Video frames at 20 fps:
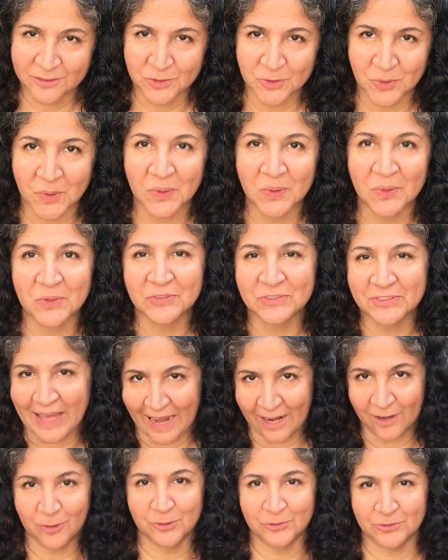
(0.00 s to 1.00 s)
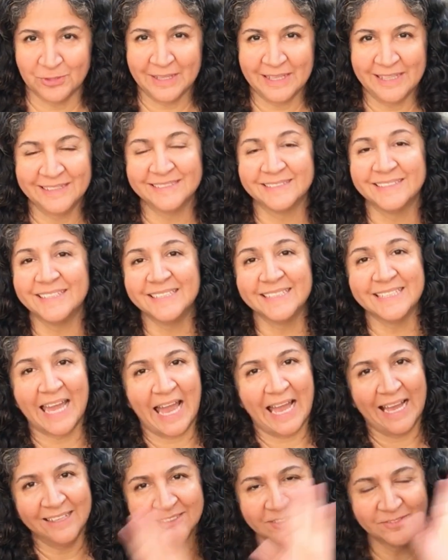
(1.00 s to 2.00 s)
son los ajos, sí
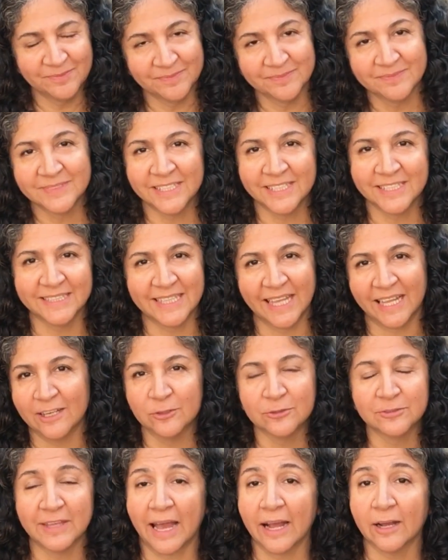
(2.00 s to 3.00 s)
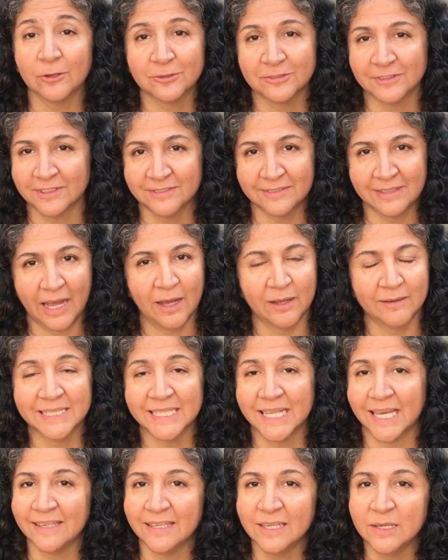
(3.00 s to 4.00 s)
ya quité los ajos que
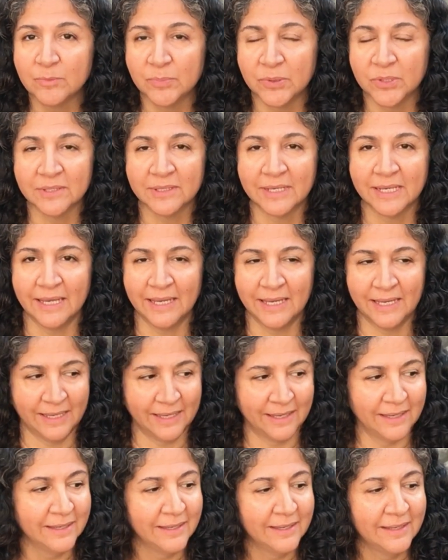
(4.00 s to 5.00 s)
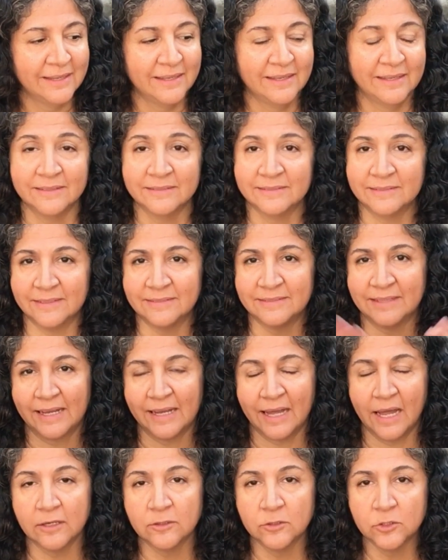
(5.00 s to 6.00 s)
estaban ahí porque se
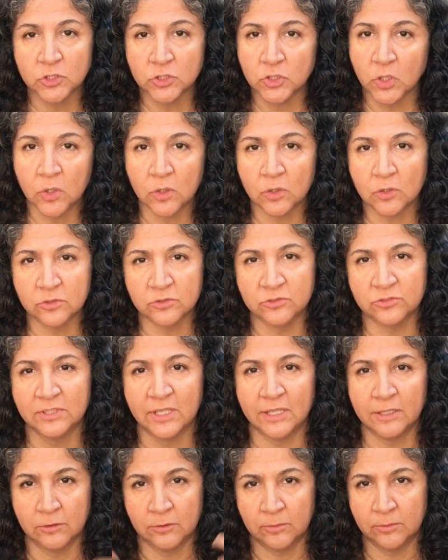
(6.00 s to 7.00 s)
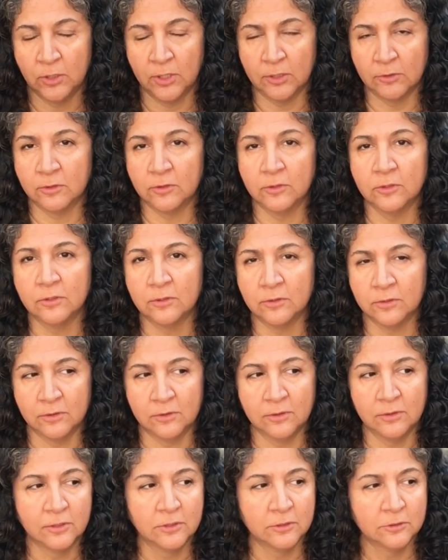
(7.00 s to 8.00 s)
secaron todos, se dobló
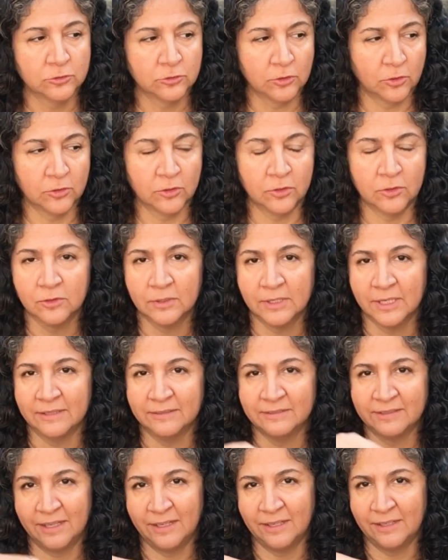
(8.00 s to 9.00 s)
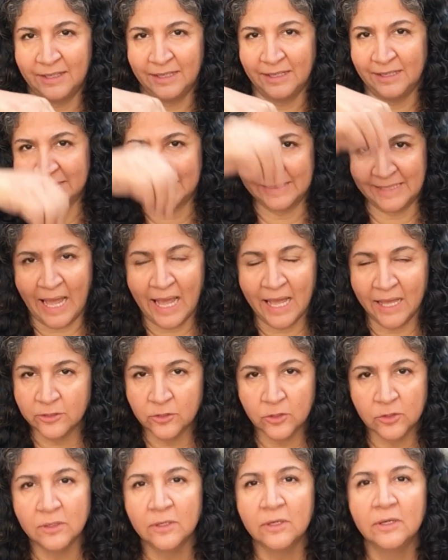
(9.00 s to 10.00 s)
todo lo que es el, el
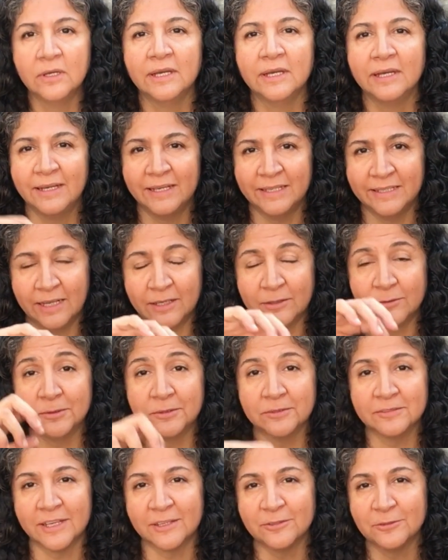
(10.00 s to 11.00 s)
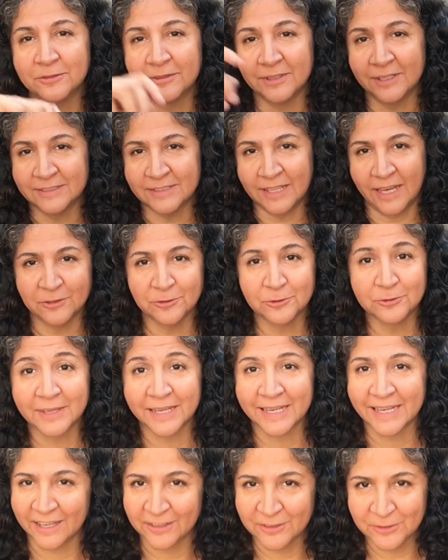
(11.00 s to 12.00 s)
tallo, en algunos casos el tallo
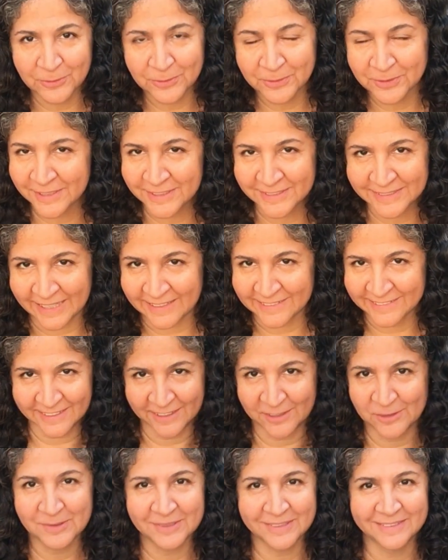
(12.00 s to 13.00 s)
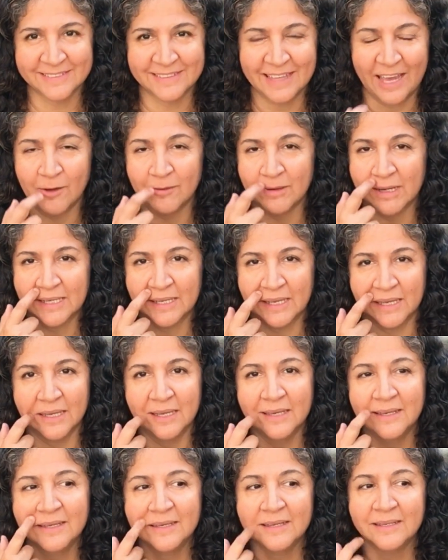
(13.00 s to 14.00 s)
se cayó de tan seco que estaba que
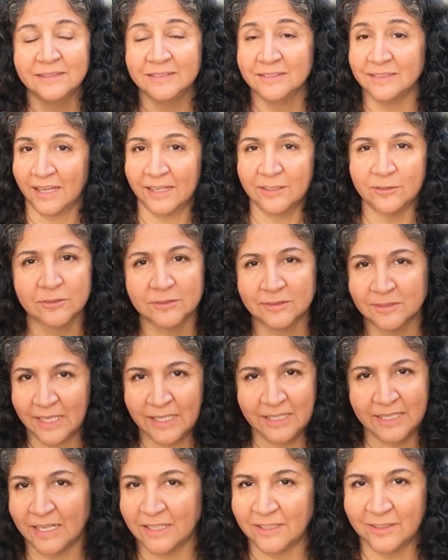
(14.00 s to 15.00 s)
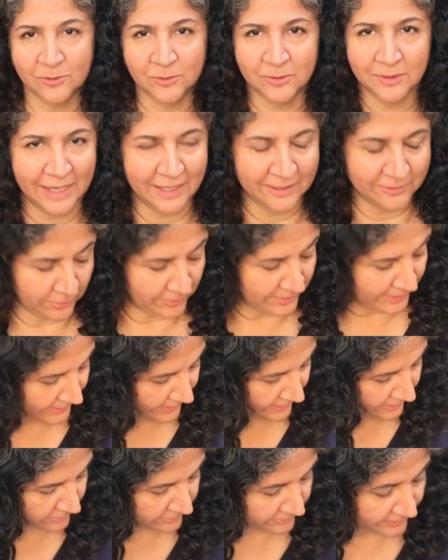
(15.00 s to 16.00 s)
ya no tenía ningún caso
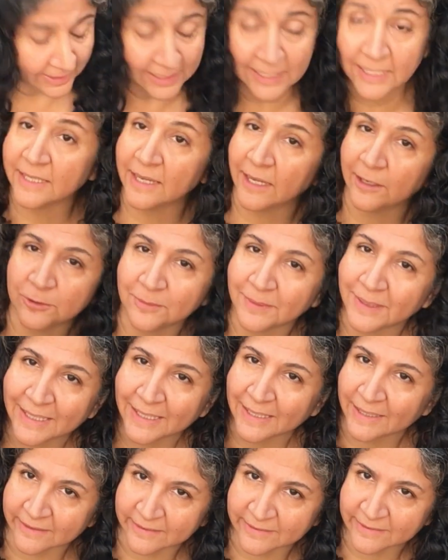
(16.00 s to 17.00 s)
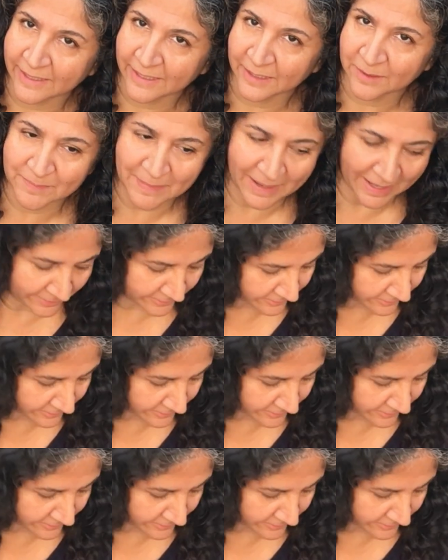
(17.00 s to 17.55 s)
dejarlos ahí, ya no iban a crecer más.